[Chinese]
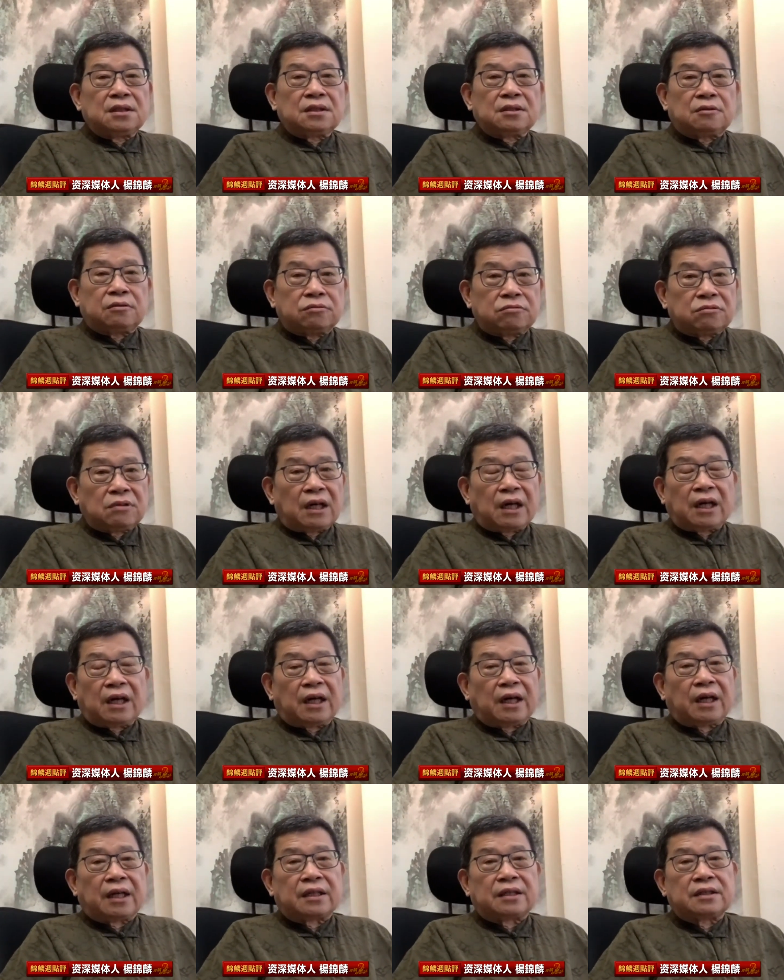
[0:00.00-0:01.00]
哭啊
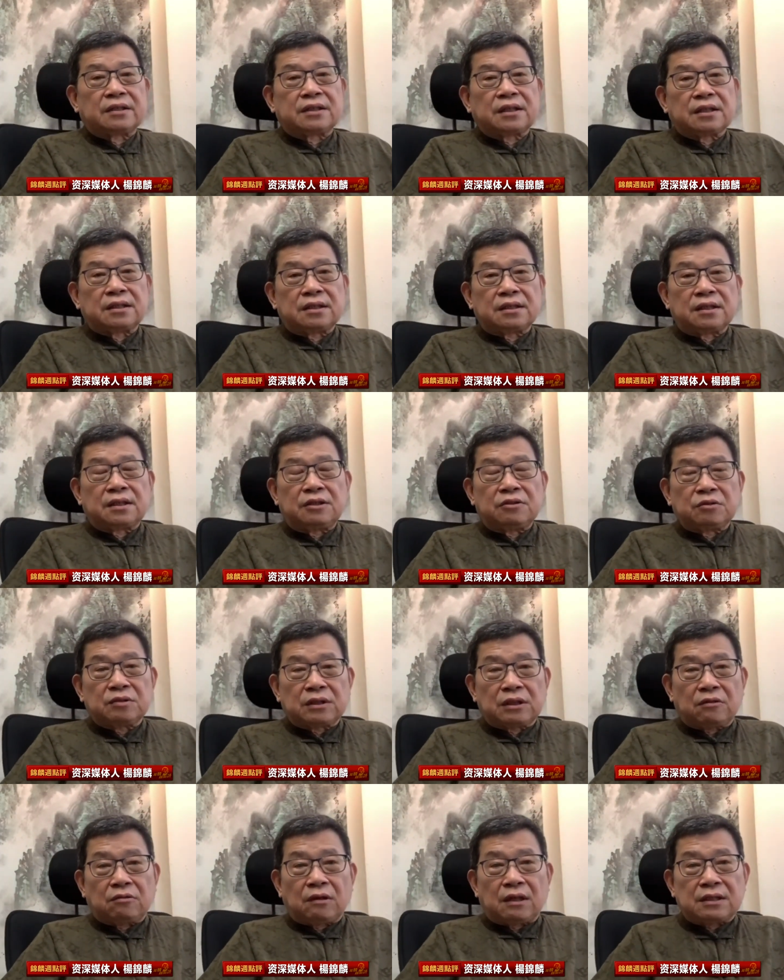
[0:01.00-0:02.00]
喊的，这个刘
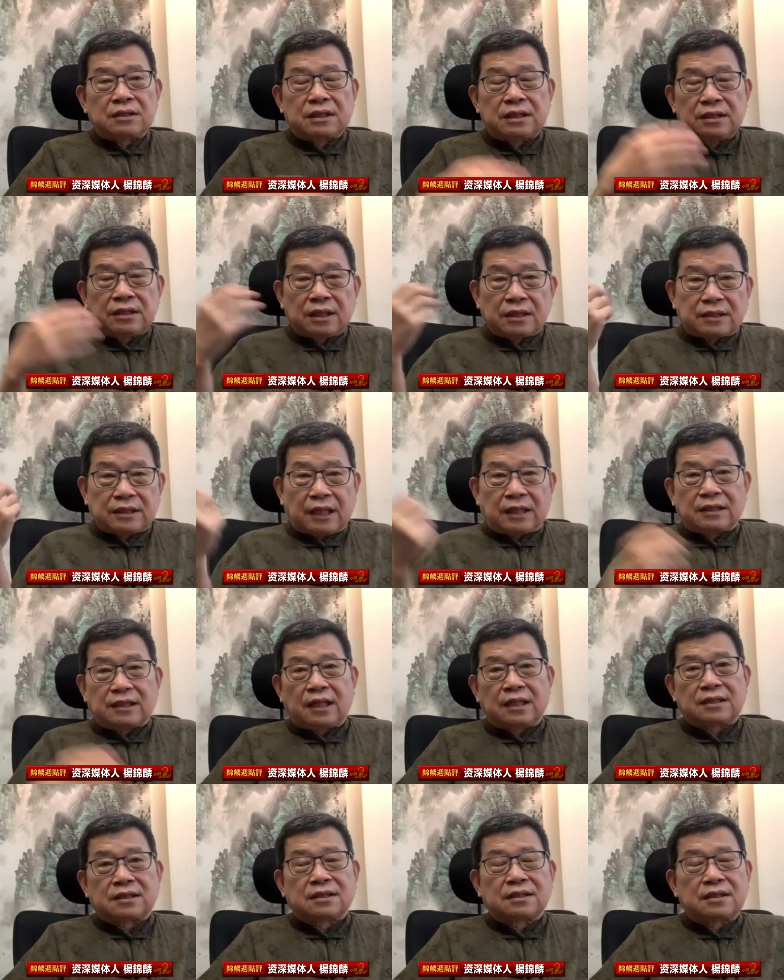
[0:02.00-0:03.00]
德华身上打
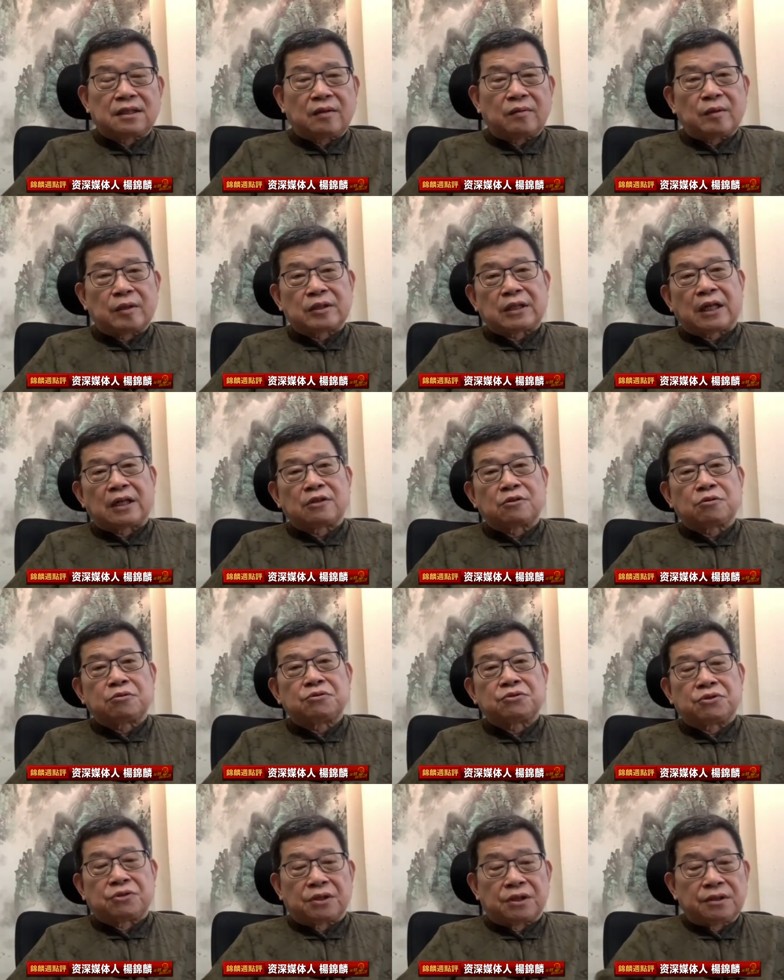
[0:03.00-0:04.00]
大石头啊，打的
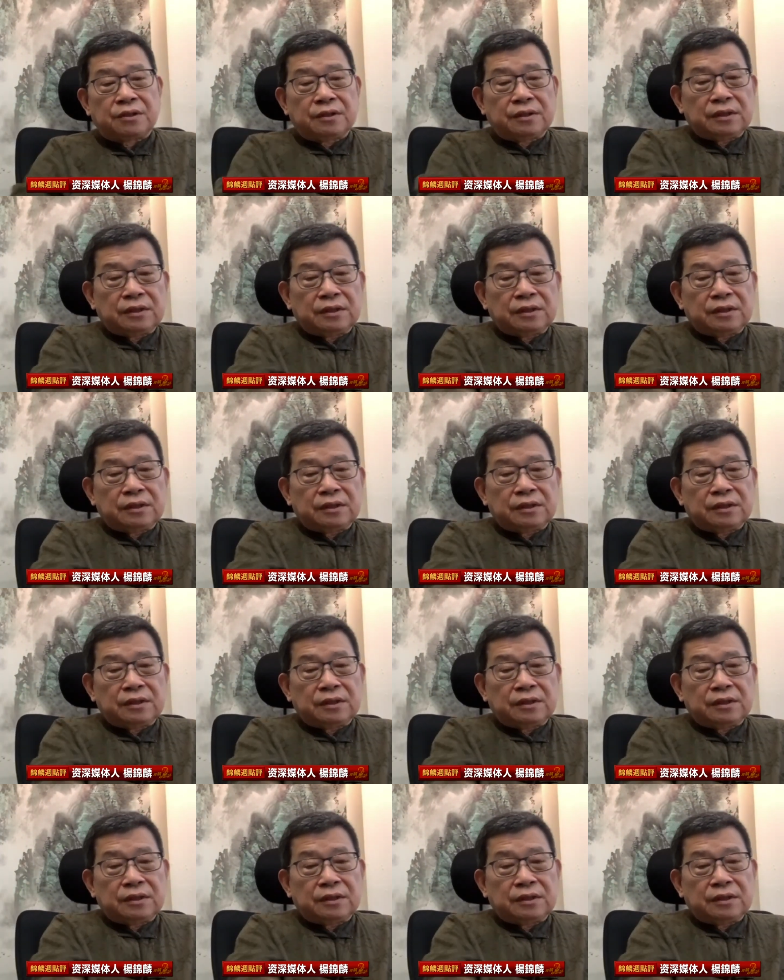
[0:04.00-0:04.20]
吐血，